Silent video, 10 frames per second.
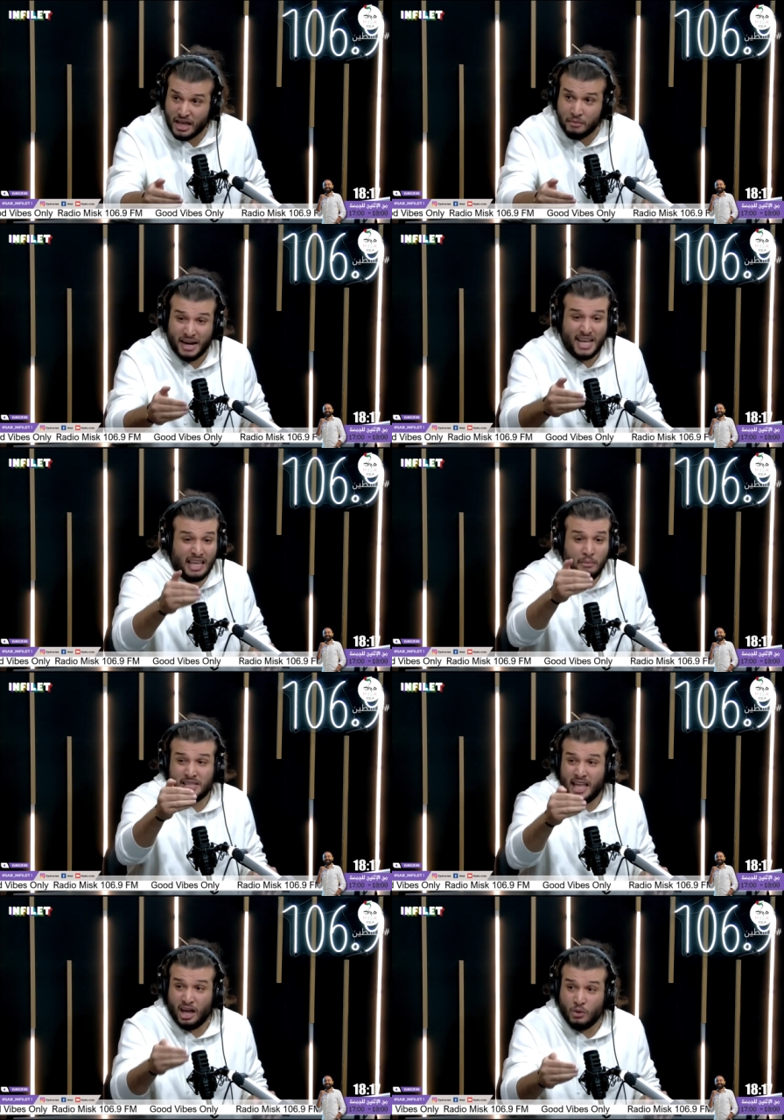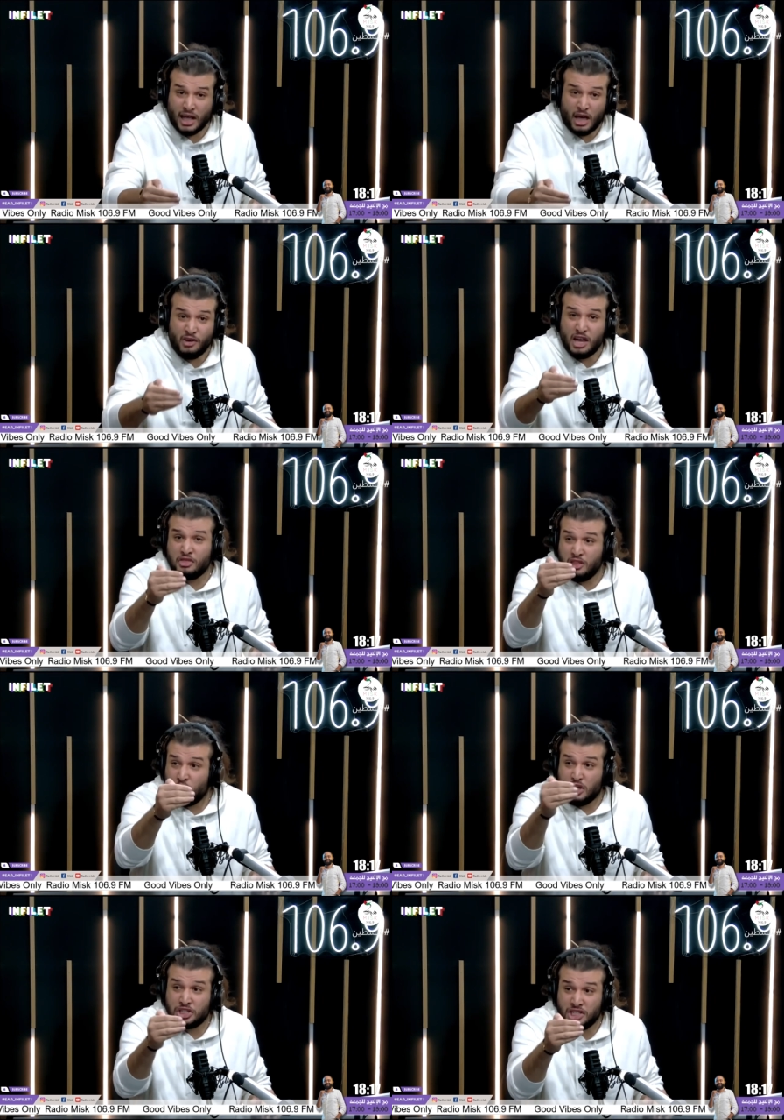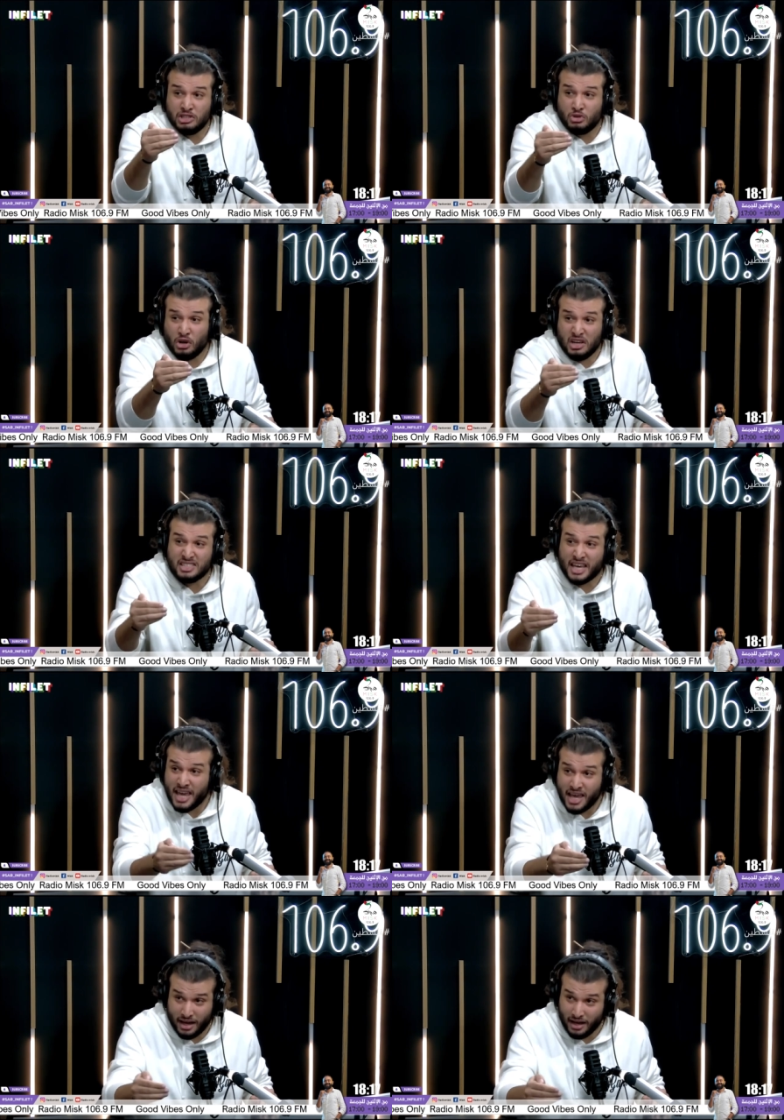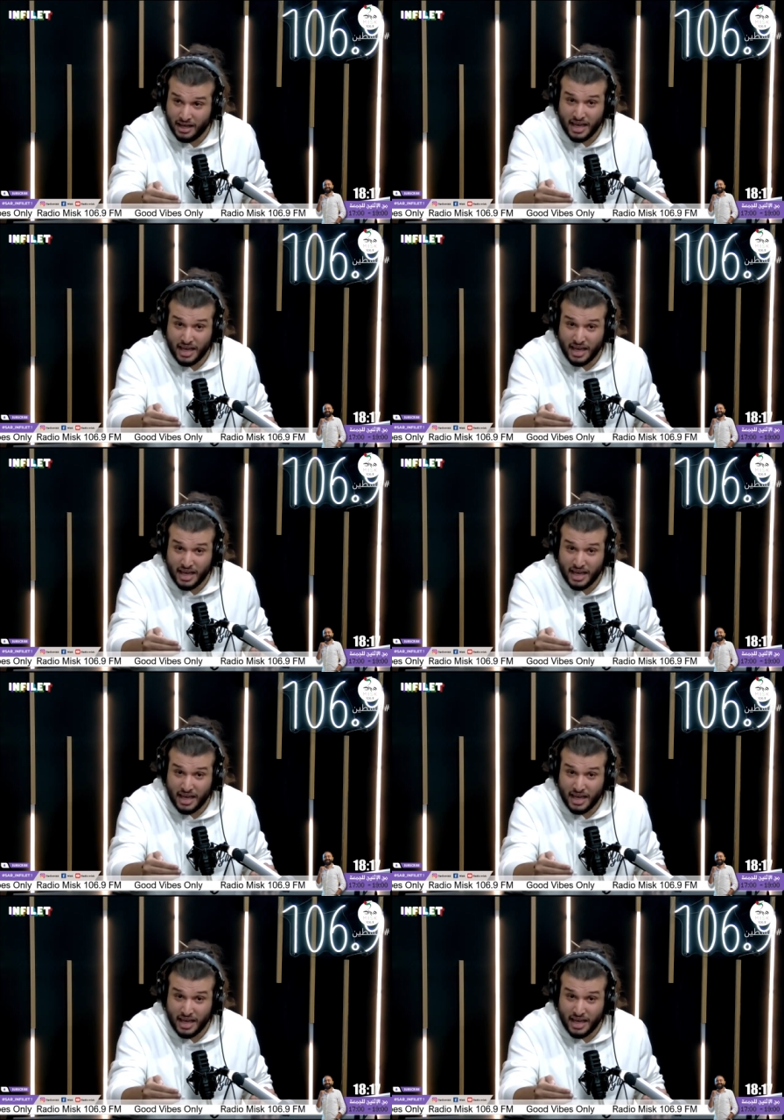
معناها تحب تدخل ورقه فيها 22 طرح صحيح